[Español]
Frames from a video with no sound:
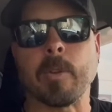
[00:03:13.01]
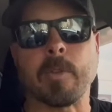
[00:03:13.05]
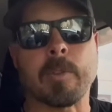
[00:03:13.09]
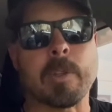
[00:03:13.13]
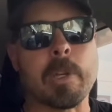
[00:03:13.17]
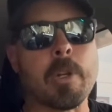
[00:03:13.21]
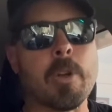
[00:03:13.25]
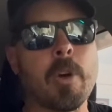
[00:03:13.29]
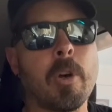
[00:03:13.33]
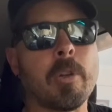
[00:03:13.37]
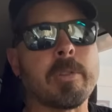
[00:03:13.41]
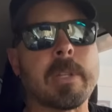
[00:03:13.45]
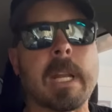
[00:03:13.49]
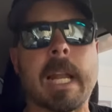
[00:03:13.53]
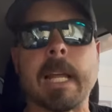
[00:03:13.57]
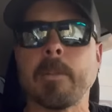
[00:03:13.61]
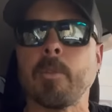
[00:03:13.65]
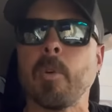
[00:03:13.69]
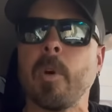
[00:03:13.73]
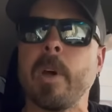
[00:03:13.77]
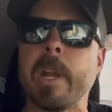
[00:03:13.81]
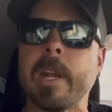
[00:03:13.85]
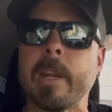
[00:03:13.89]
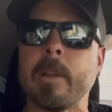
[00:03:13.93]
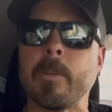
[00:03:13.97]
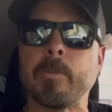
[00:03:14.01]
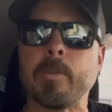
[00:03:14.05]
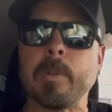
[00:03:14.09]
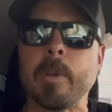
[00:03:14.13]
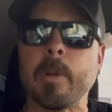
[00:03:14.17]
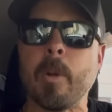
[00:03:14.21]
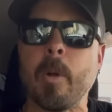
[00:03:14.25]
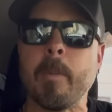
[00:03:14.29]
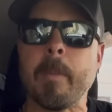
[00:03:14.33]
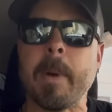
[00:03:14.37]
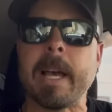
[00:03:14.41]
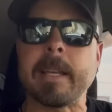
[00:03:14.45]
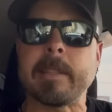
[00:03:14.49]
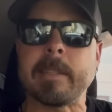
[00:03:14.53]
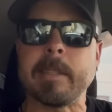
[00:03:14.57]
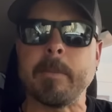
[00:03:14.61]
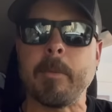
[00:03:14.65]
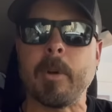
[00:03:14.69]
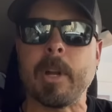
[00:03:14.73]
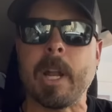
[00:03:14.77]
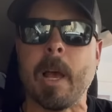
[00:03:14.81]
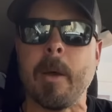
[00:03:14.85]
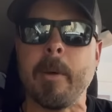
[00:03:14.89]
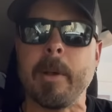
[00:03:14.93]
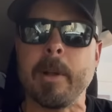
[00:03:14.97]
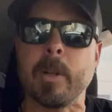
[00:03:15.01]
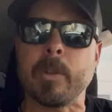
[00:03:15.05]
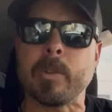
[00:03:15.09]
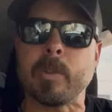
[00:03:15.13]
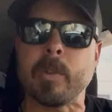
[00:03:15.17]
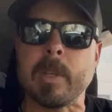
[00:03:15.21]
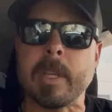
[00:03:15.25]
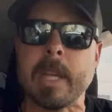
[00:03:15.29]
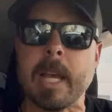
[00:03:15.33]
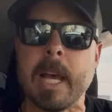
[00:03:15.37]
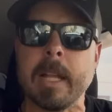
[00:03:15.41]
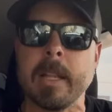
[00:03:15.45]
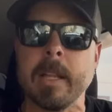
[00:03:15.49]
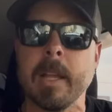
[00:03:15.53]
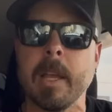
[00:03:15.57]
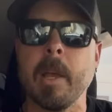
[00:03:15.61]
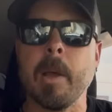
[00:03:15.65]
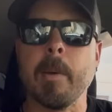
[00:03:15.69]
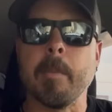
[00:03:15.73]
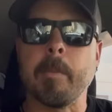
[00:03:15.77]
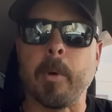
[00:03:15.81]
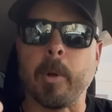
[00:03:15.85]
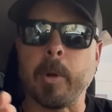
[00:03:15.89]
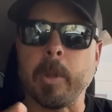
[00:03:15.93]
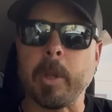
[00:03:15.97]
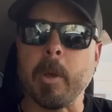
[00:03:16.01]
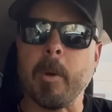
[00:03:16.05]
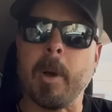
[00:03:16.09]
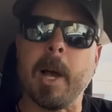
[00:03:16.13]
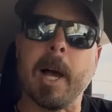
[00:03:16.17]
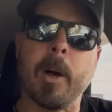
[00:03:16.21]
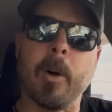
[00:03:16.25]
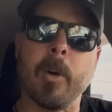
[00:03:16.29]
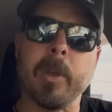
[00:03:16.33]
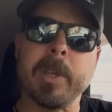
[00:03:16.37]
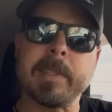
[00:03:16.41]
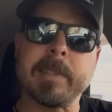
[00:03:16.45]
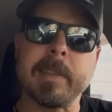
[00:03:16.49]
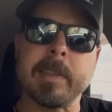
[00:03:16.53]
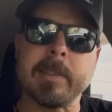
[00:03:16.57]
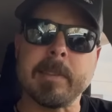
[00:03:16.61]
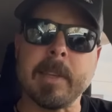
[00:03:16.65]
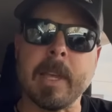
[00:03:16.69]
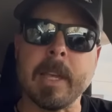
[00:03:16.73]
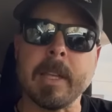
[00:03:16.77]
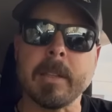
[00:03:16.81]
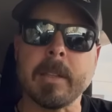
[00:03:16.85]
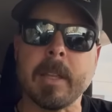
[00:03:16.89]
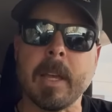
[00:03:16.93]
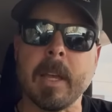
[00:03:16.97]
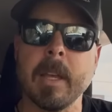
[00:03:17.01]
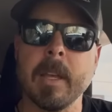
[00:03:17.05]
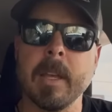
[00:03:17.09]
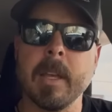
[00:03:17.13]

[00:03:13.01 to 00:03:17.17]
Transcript: Si no, trato de reducir lo máximo la velocidad por debajo de 60